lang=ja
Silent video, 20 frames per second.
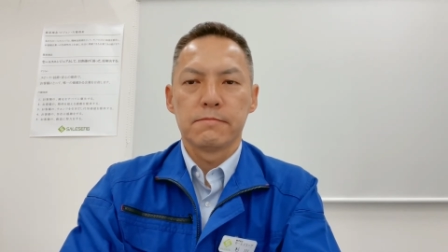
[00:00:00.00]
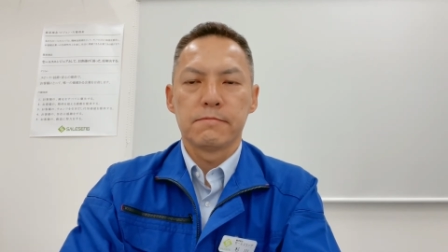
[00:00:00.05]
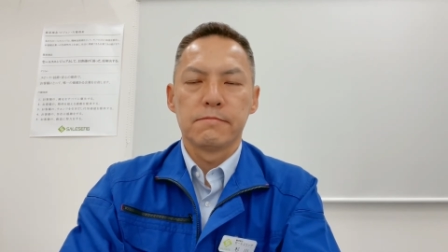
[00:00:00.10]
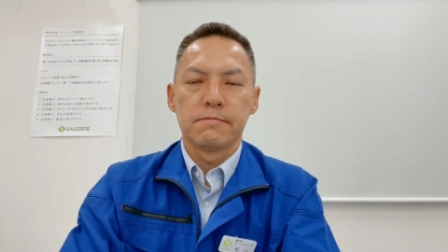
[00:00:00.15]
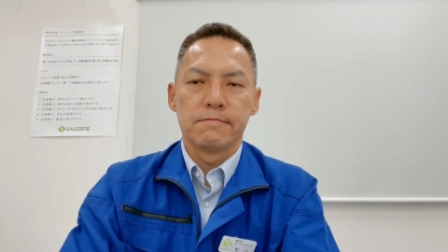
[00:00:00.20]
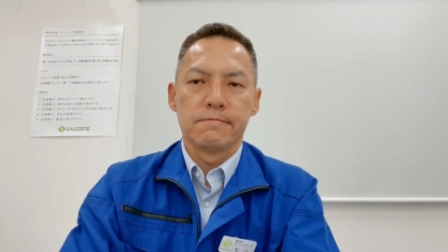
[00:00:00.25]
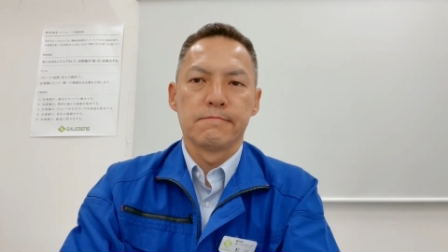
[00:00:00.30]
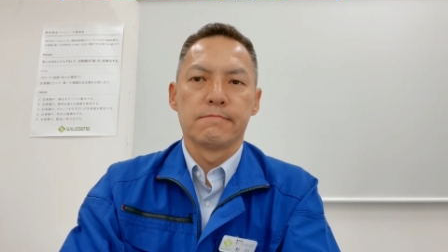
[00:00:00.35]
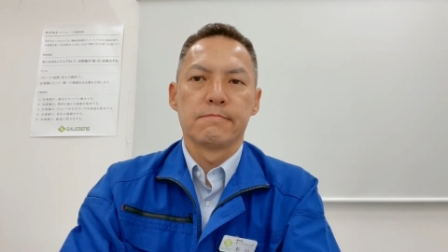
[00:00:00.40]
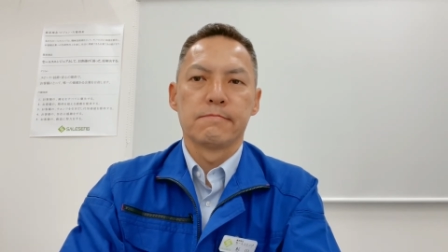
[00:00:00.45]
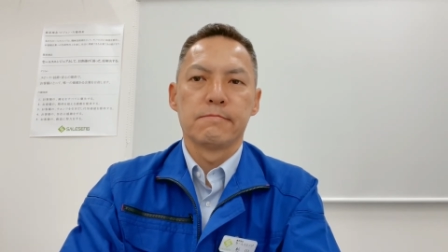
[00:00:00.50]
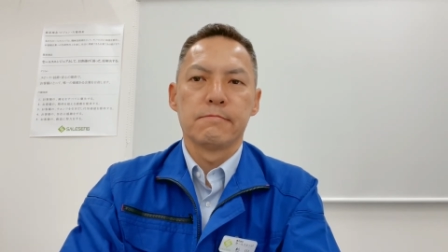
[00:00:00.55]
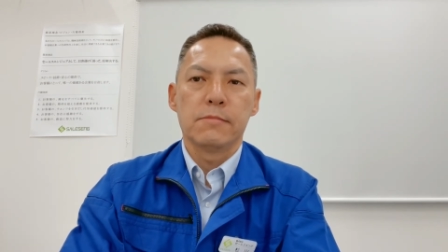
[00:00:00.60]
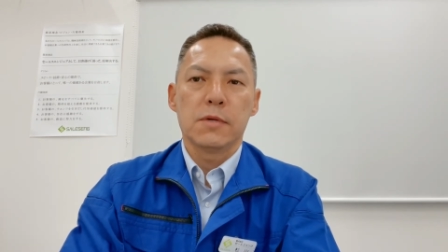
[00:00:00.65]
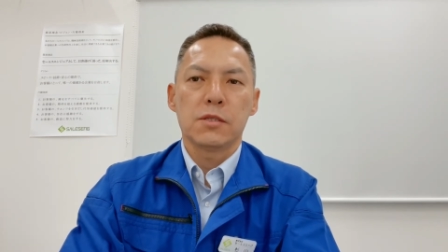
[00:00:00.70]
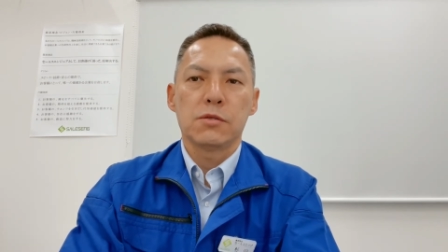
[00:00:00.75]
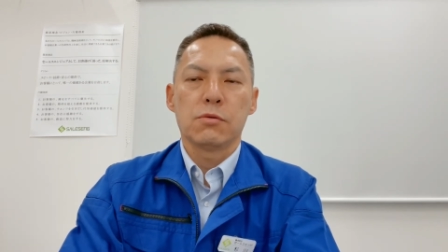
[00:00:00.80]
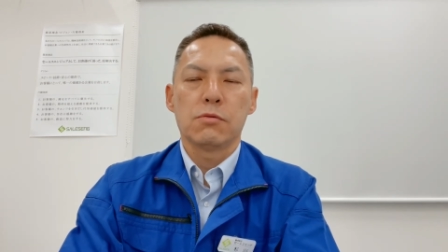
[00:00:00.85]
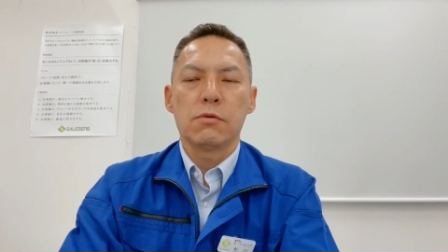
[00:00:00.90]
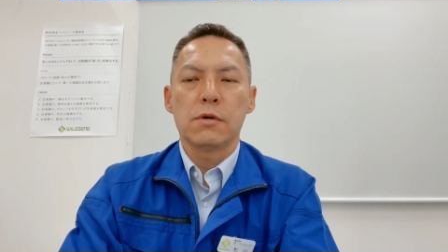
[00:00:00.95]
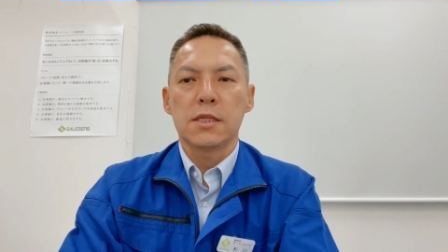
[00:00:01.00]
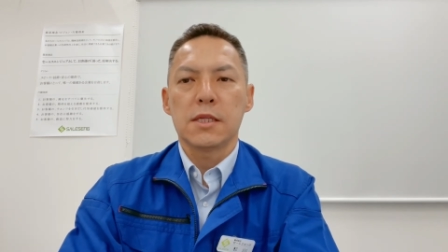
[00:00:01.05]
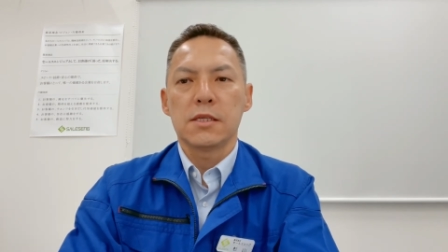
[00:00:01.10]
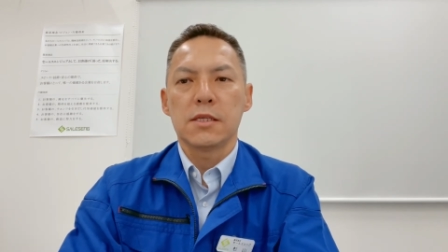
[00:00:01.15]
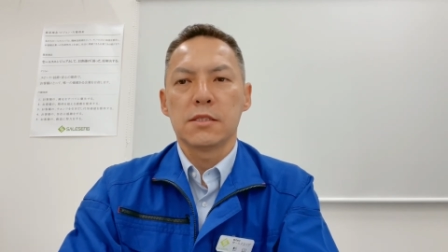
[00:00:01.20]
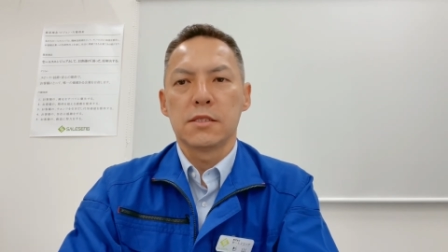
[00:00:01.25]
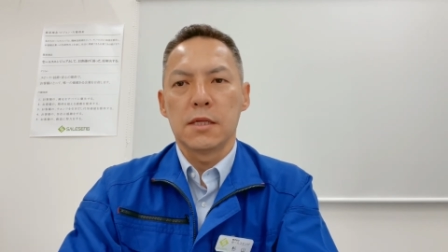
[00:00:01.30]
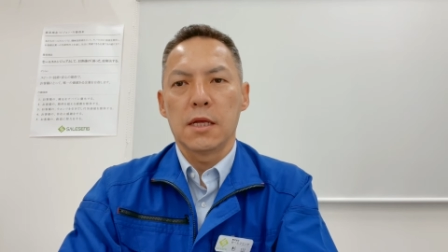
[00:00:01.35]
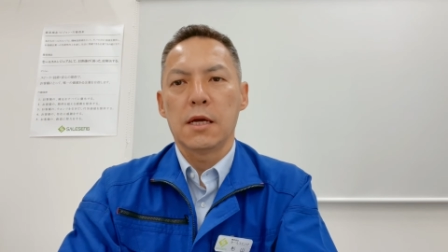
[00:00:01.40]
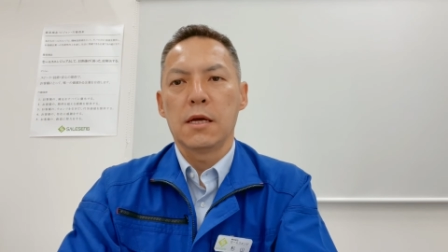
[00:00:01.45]
うんまあ、そこがで
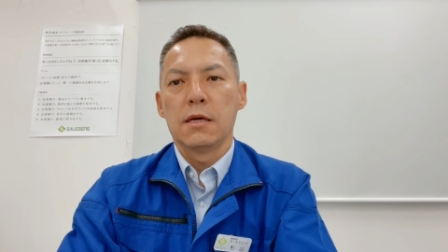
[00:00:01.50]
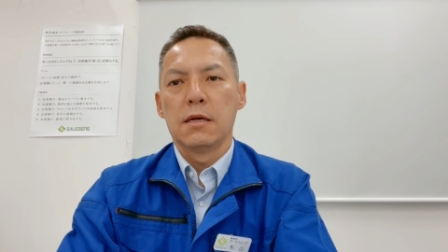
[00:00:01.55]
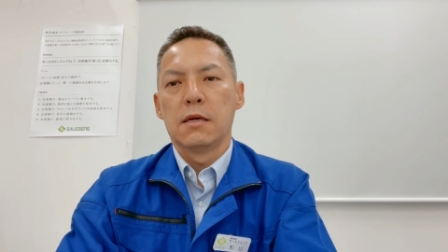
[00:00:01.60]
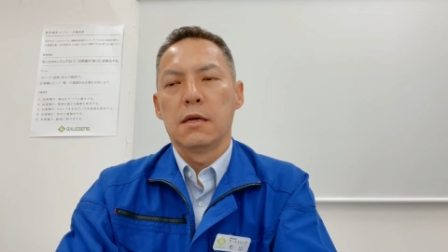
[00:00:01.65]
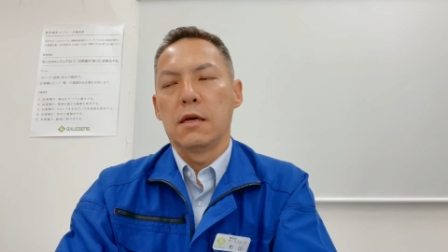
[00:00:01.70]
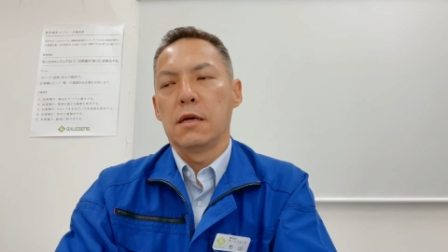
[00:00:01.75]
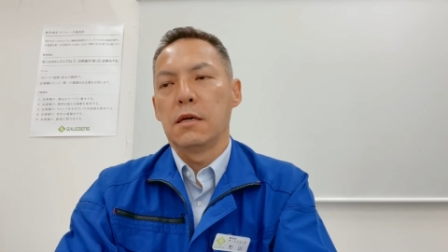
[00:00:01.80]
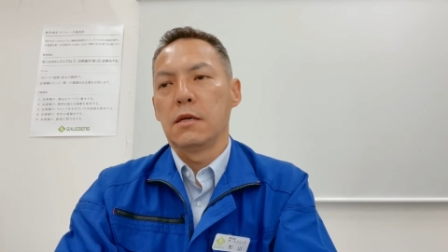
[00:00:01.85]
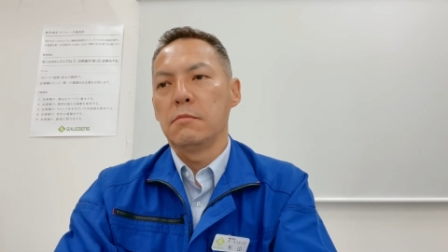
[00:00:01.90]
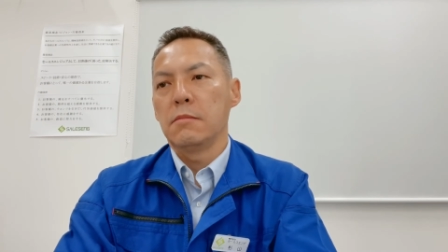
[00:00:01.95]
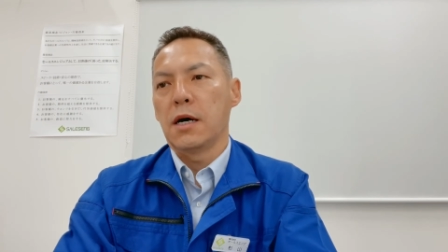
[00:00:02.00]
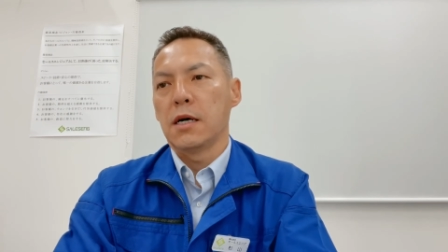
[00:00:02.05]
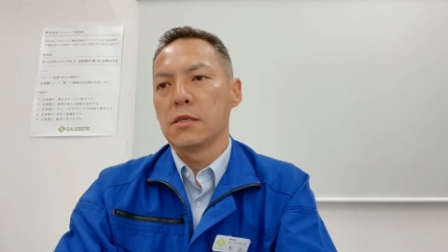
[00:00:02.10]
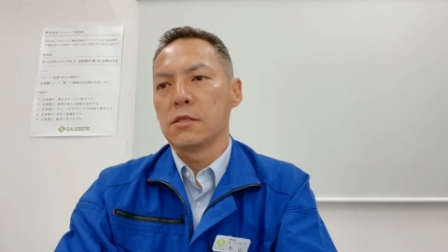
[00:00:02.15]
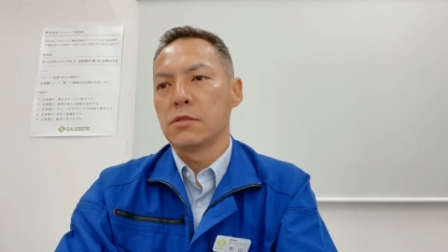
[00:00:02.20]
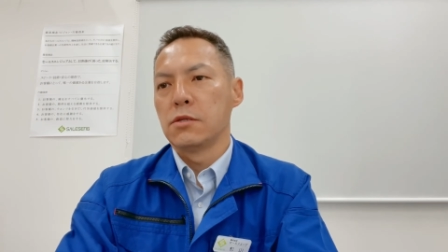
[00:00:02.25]
すね今